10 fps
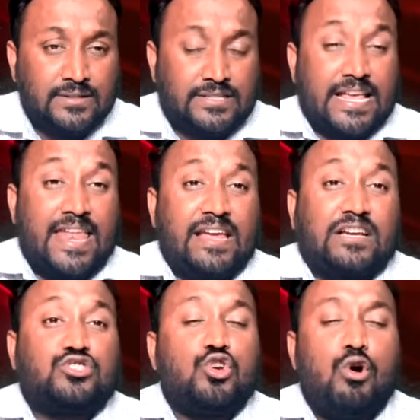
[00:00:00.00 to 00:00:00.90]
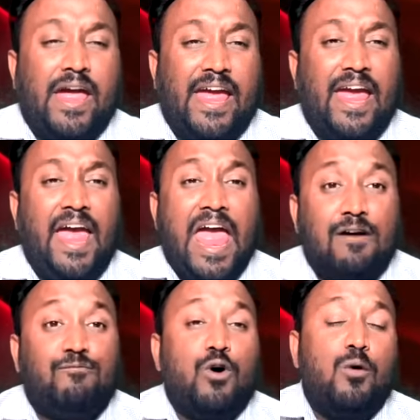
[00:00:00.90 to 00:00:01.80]
सैनिक जो
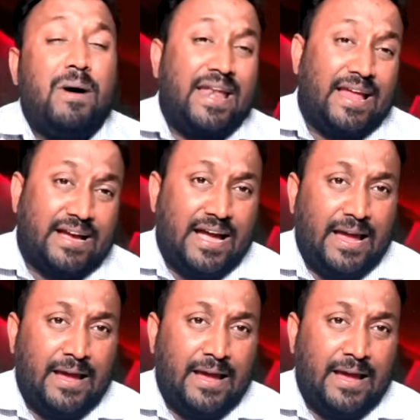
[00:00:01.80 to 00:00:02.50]
हैं वो मारे गए